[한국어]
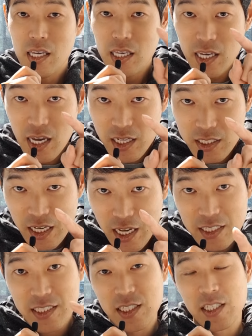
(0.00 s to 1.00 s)
이게
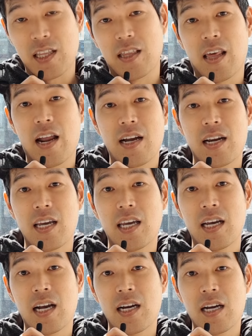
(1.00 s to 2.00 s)
이제 데일 카네
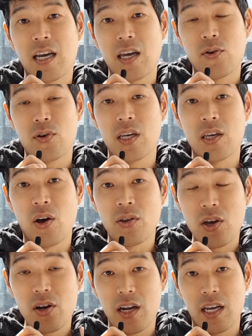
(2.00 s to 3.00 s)
인간관계론이
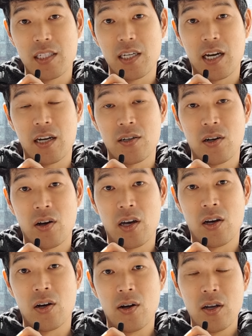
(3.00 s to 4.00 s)
연결되기 시작하는
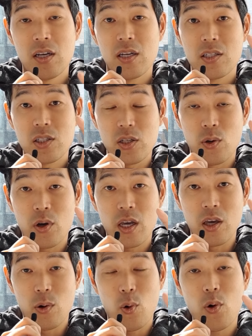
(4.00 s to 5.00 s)
거예요.
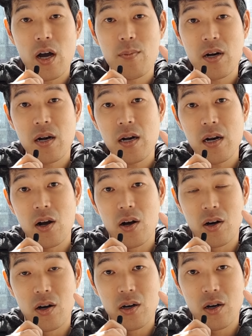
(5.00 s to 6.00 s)
여기 호감을
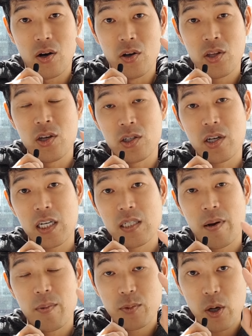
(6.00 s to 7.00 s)
얻는 여섯 가지
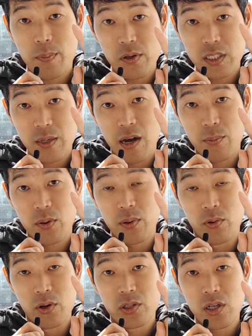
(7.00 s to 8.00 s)
방법 첫 번째 방법이
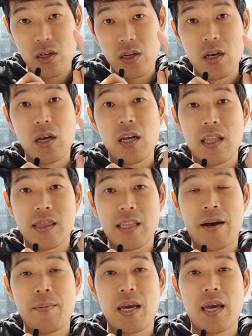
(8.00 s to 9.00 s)
뭐였죠?
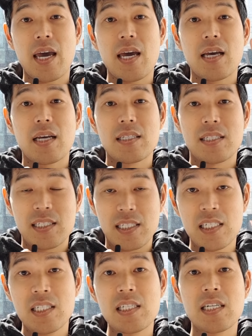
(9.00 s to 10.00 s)
남에게
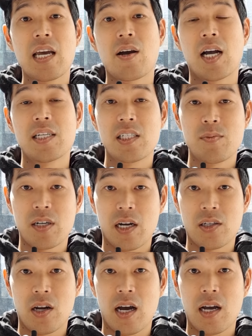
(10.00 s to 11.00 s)
진실된 관심을
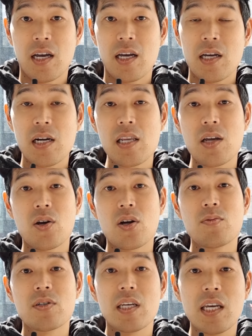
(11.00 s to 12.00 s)
가져라. 일단
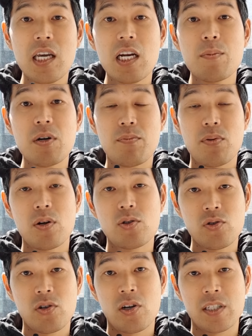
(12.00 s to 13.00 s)
여러분 이름을
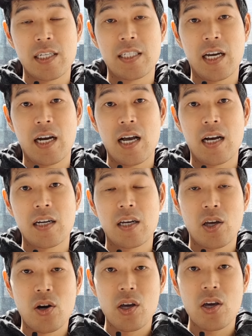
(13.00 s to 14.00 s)
불러주는 것 자체가
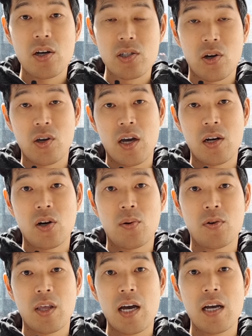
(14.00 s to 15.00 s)
그냥 여기요 저기 하는
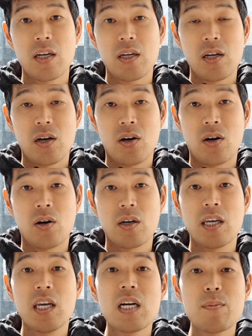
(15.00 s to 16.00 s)
것보다 어,
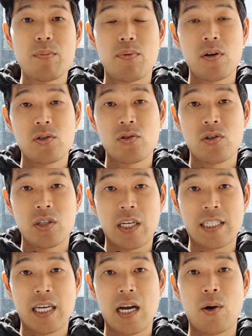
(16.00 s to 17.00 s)
이름을 불러주는 것
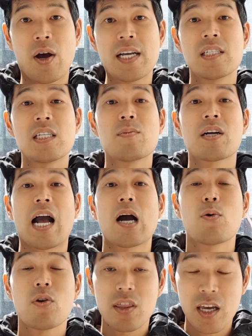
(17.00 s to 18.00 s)
자체가 관심을
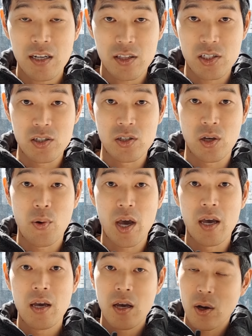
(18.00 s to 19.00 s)
갖고 있다는 뜻이거든요.
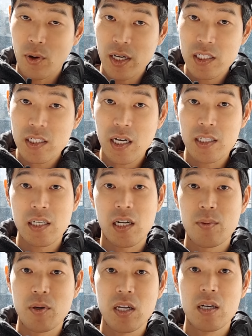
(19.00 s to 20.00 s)
왜? 관심 갖지
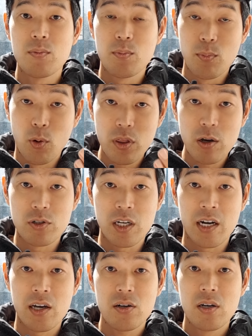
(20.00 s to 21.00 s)
않으면 이름 못
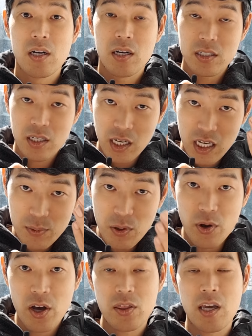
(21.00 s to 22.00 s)
외우잖아요. 그래서 이름을
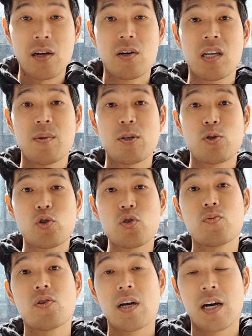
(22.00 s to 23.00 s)
외웠다는 건 이미
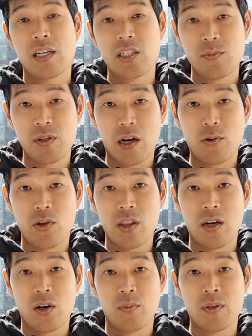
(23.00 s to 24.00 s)
충분한 관심을 갖고
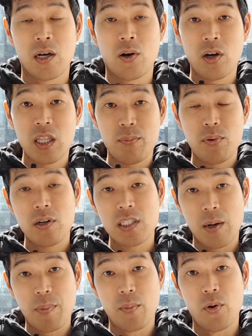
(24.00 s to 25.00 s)
있다는 겁니다. 거기다 플러스
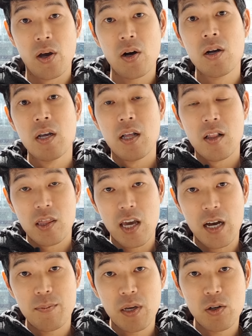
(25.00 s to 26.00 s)
알파 뭐예요?
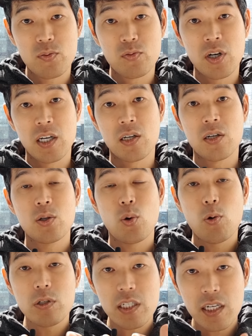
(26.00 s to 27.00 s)
대한민국 문화에서는
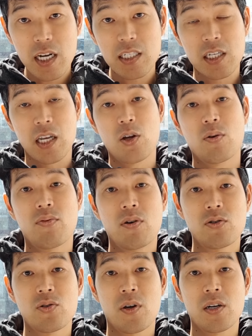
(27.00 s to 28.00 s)
호칭까지 제대로
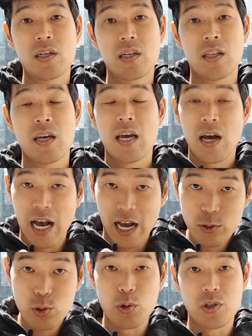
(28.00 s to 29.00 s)
불러주면
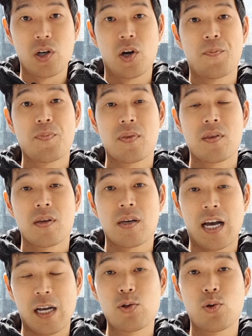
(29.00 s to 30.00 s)
아주 좋죠.
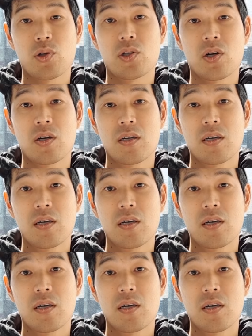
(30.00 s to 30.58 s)
아주 좋죠.